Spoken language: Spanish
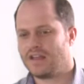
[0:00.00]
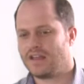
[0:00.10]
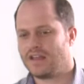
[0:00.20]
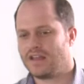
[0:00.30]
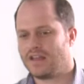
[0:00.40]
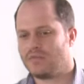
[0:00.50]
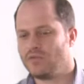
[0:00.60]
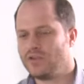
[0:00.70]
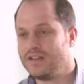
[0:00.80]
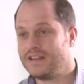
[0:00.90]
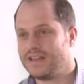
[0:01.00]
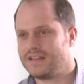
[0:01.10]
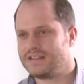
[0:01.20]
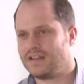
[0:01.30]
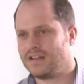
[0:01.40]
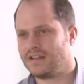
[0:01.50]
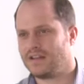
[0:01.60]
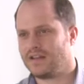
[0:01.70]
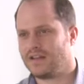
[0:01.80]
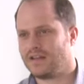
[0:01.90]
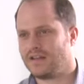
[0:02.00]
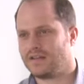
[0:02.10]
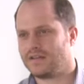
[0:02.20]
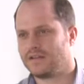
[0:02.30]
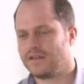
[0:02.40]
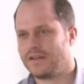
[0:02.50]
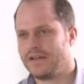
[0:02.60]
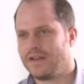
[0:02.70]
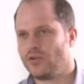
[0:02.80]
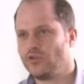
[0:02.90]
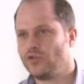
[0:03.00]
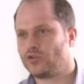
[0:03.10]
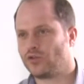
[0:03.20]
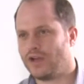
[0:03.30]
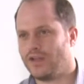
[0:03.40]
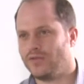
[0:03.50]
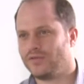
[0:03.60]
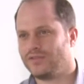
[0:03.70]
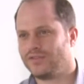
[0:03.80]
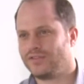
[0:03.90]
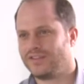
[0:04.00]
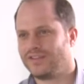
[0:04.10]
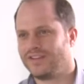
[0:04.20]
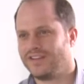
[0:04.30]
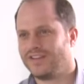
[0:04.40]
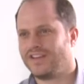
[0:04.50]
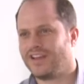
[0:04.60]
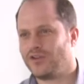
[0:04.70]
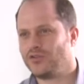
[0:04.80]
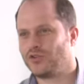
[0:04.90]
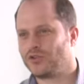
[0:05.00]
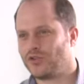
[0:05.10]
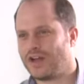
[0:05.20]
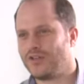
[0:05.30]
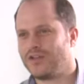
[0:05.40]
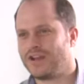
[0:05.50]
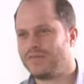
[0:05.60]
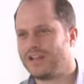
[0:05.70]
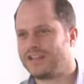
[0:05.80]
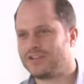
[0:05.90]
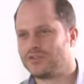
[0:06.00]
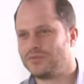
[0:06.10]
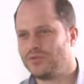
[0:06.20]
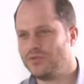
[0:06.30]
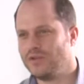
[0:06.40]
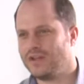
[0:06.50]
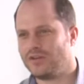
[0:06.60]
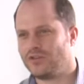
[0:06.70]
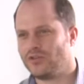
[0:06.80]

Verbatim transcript: eh, muy intensa. Una maestría. Un doctorado. Un doctorado es un doctorado de la administración pública, un